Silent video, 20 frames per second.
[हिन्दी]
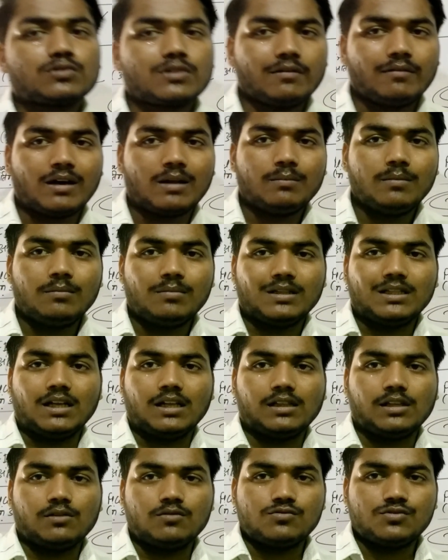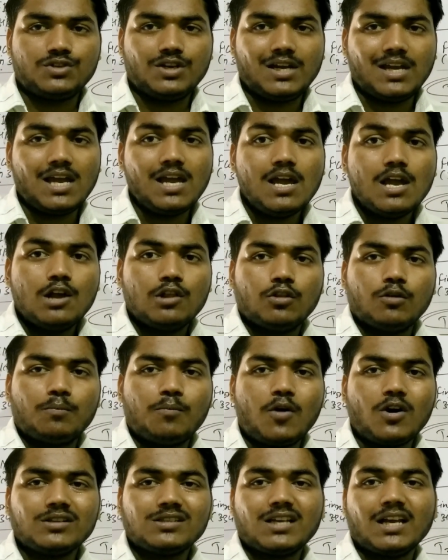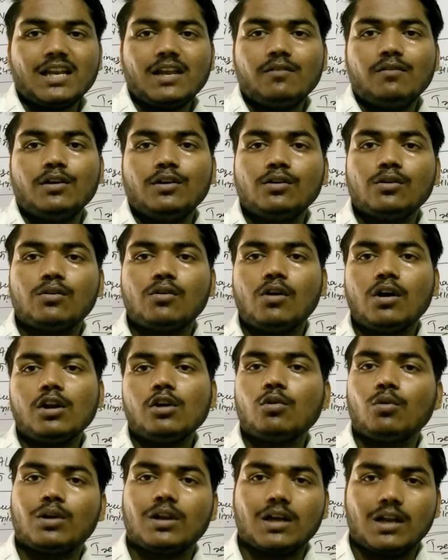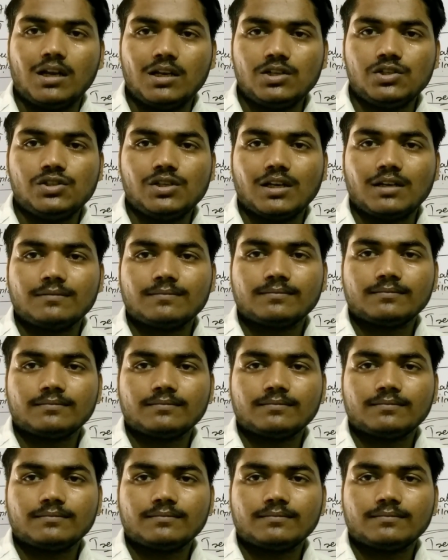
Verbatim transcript: उसके बारे में बताता हूं ठीक है तो पॉज करिए वीडियो को और नोट कर लीजिए